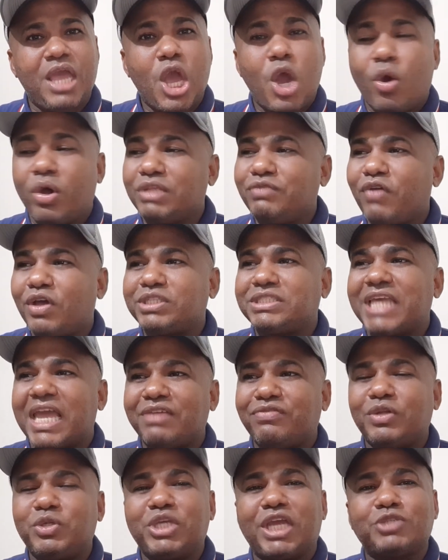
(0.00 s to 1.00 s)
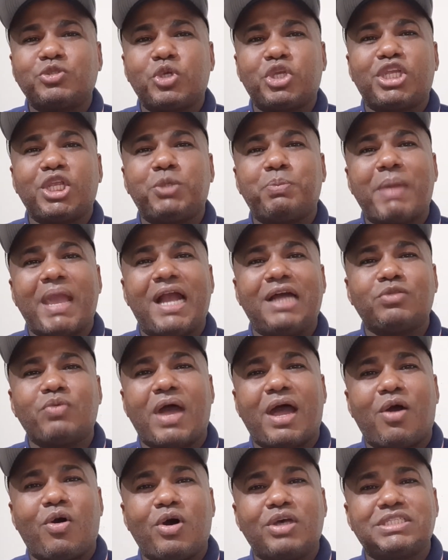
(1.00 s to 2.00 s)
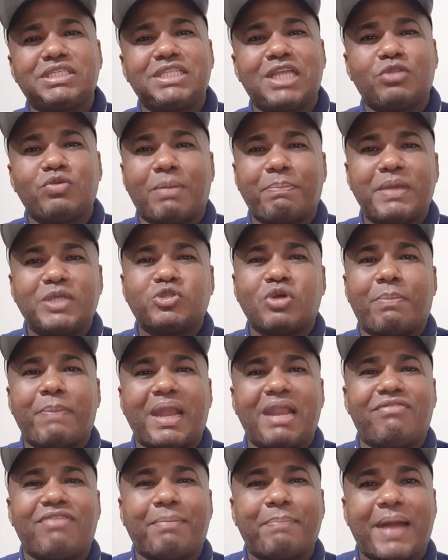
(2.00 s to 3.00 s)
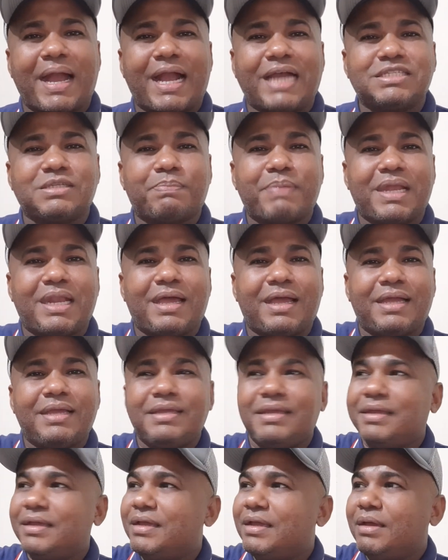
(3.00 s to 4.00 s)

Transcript: Onde vocês viram Jesus Cristo pegando uma rosa e dando uma pessoa para levar para casa para ela